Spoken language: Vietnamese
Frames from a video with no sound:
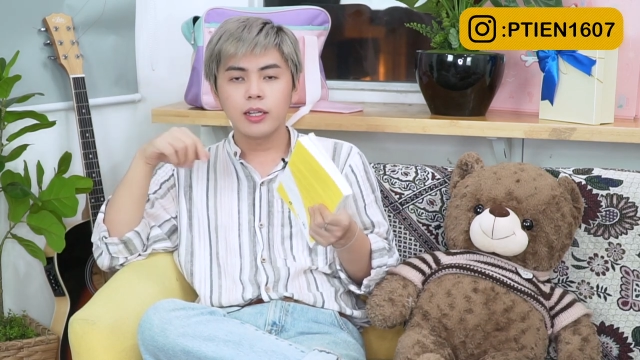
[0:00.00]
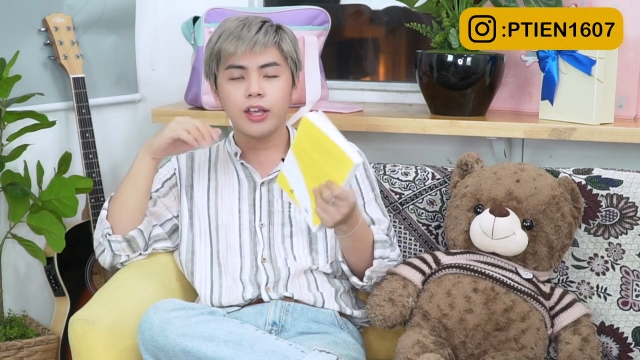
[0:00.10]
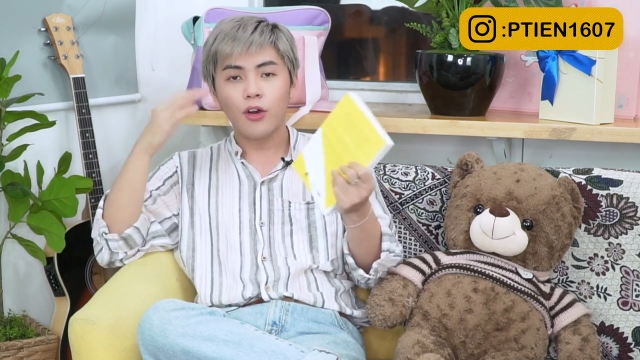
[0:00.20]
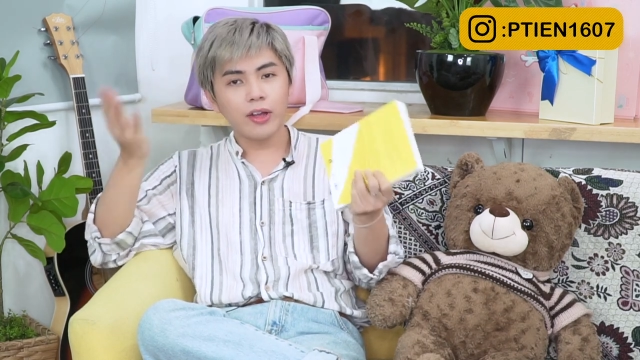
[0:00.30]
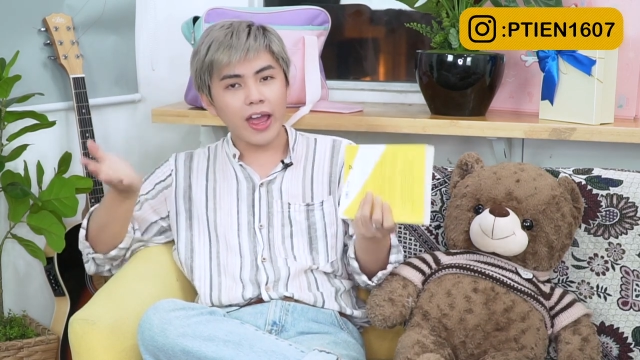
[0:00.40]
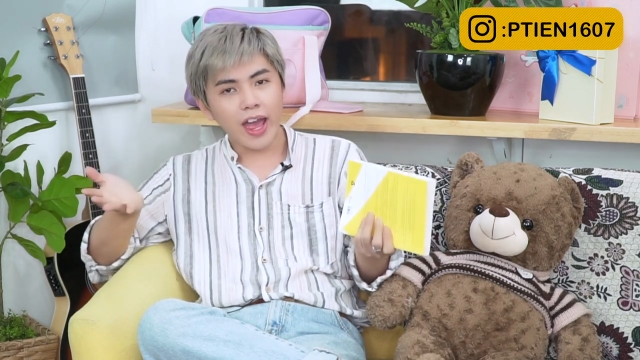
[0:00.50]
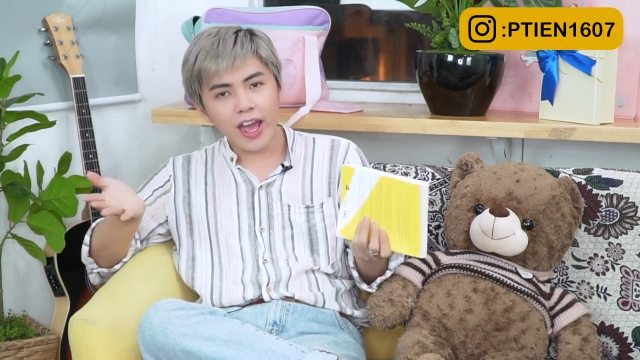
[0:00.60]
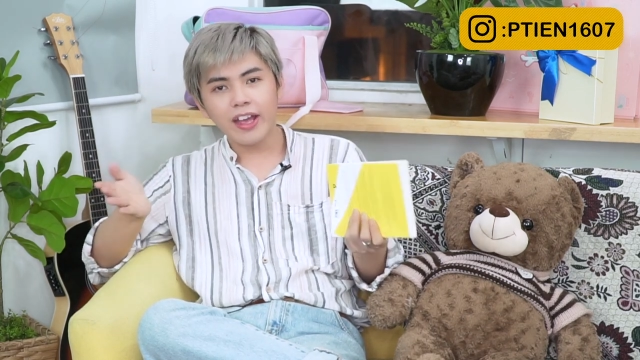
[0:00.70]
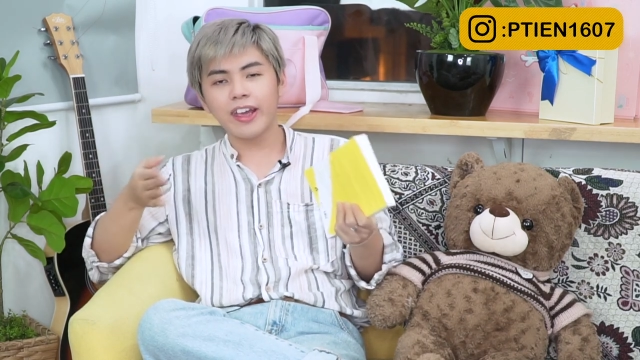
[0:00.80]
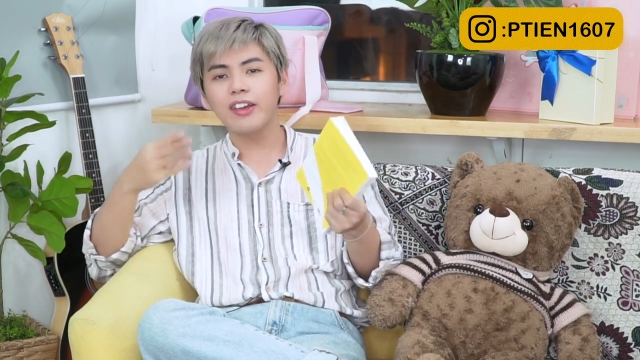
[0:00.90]
Thì ok,
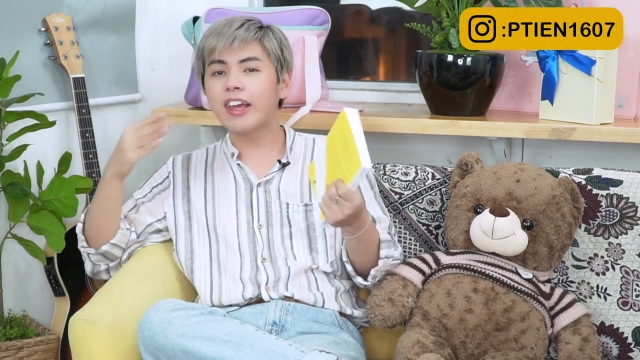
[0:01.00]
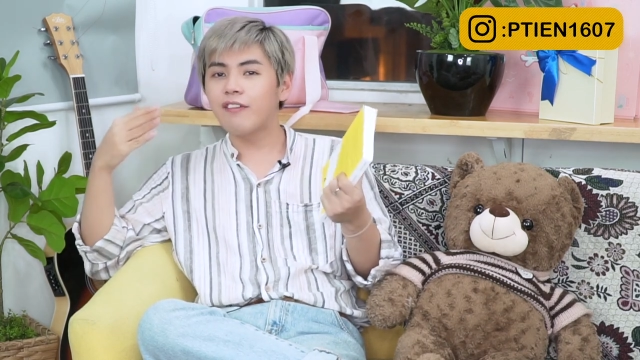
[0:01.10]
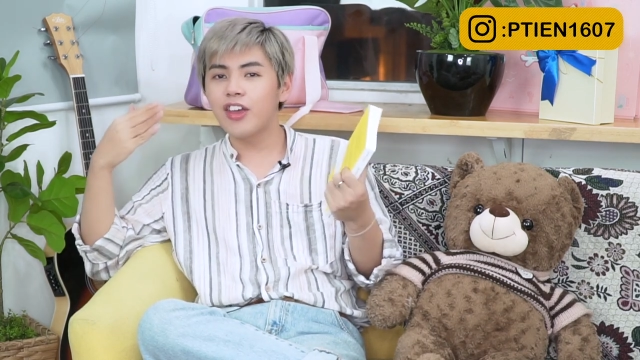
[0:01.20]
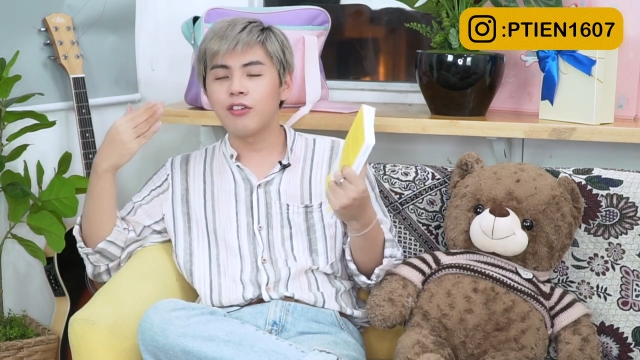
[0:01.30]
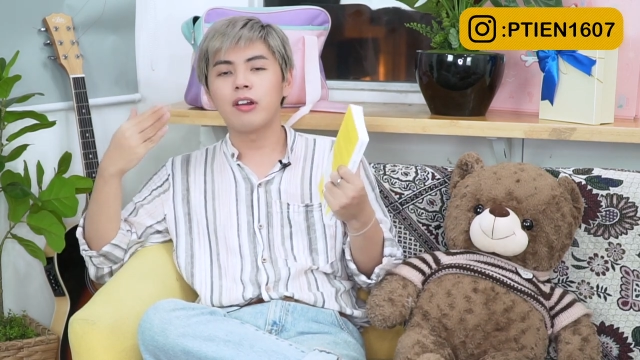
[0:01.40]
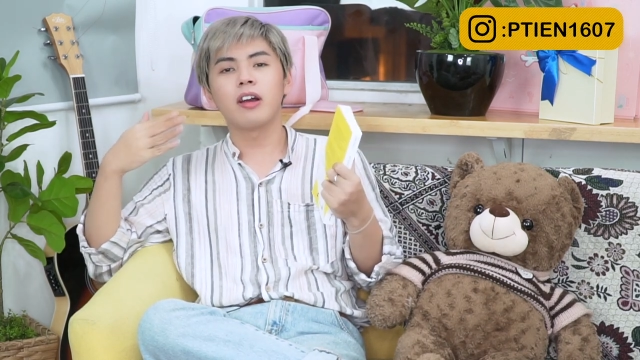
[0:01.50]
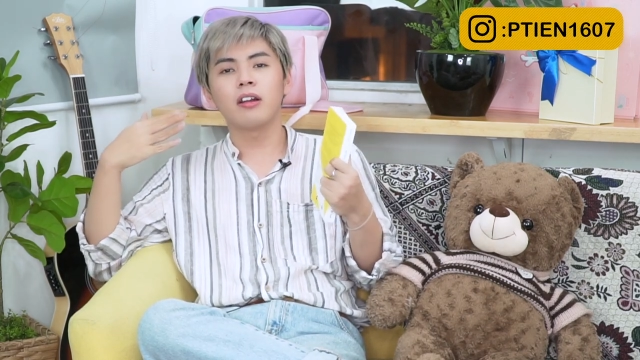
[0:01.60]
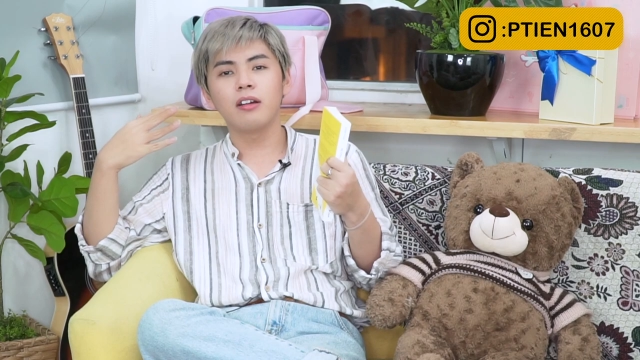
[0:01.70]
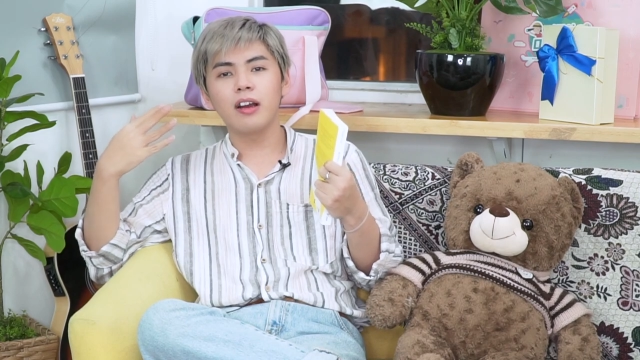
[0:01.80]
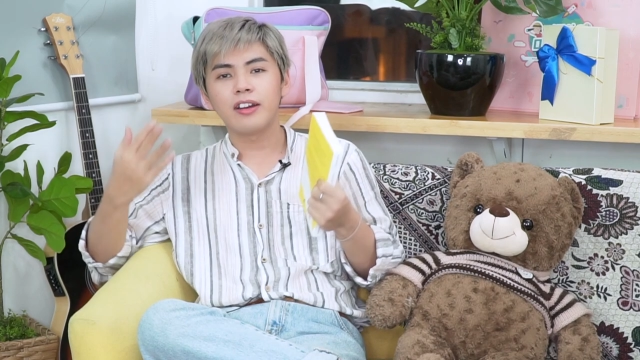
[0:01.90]
cái cái ví dụ đó
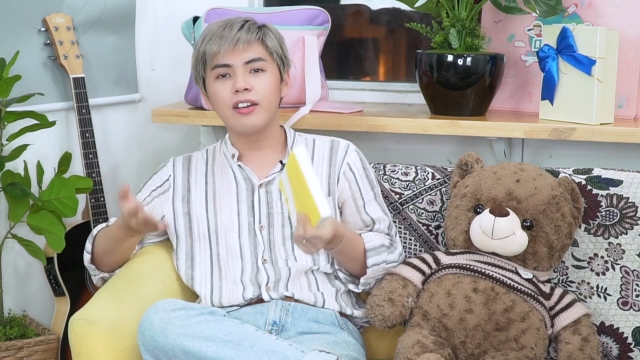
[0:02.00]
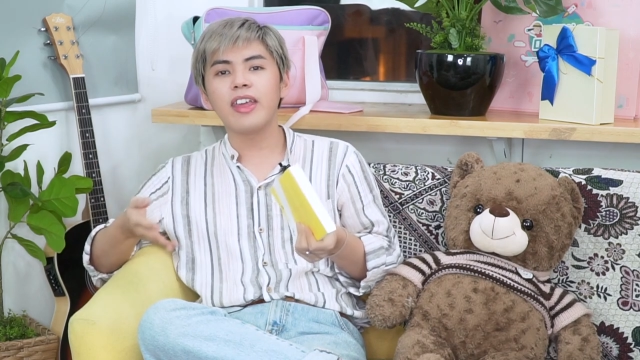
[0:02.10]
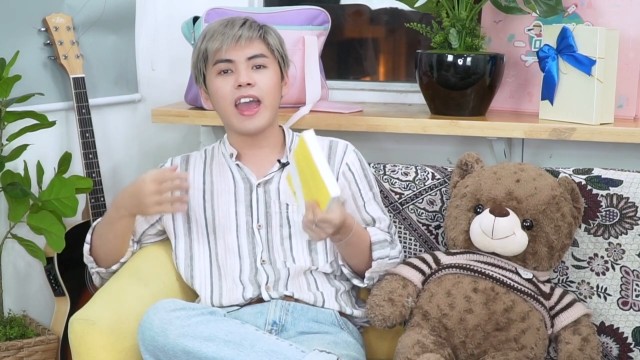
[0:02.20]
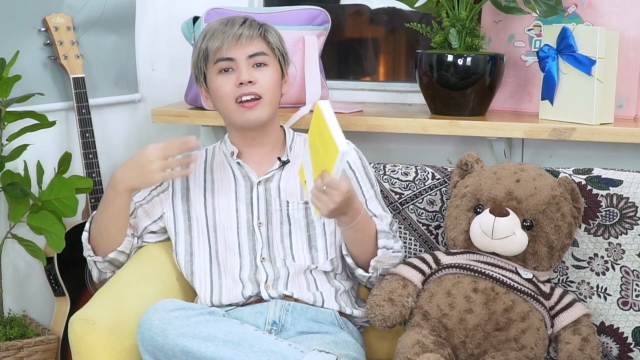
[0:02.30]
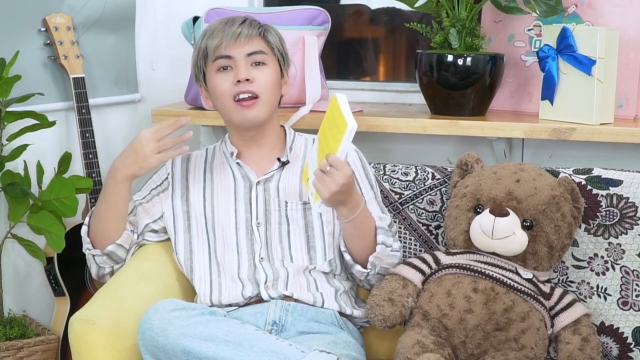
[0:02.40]
nó rất là đơn giản,